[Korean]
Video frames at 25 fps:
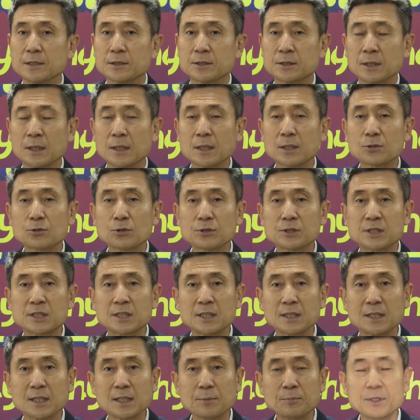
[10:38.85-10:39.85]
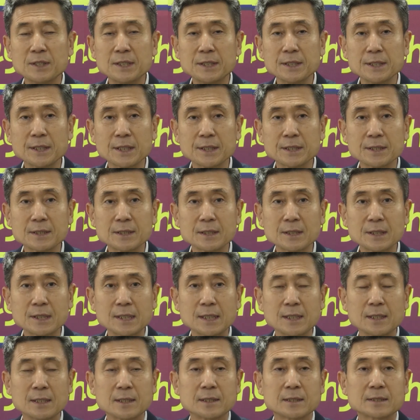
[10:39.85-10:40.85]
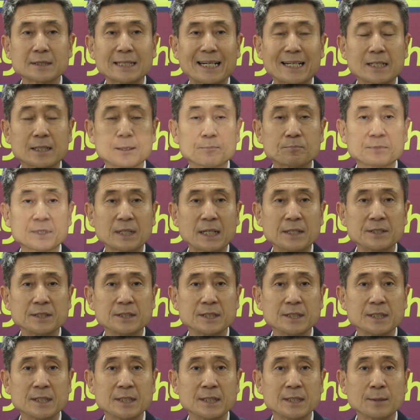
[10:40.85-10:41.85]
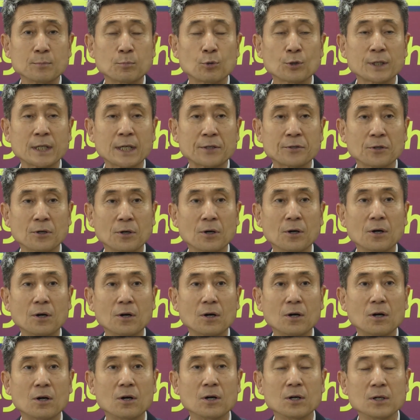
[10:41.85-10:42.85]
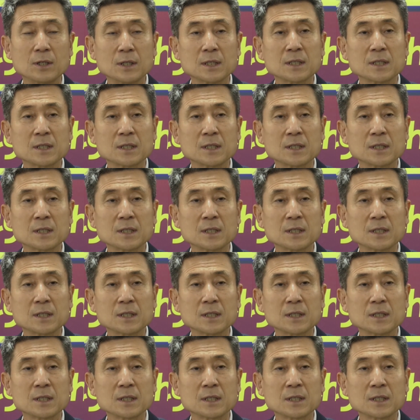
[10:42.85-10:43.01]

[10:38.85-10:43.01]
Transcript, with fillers: 적어도 지금 있는 산업단지보다도